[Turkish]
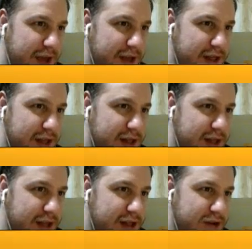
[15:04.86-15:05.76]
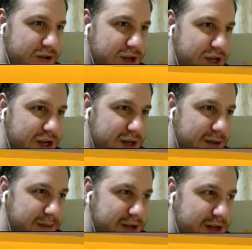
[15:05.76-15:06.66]
itti itti itti yola çıkart
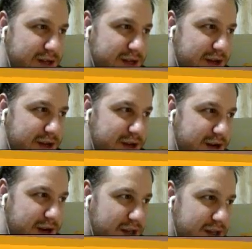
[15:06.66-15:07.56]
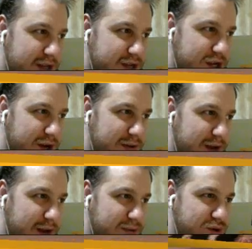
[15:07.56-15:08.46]
da biraz. Rahat rahat
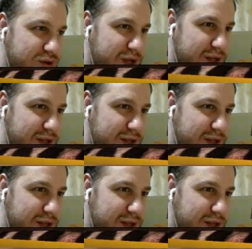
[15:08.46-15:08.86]
çıkabilelim şuradan.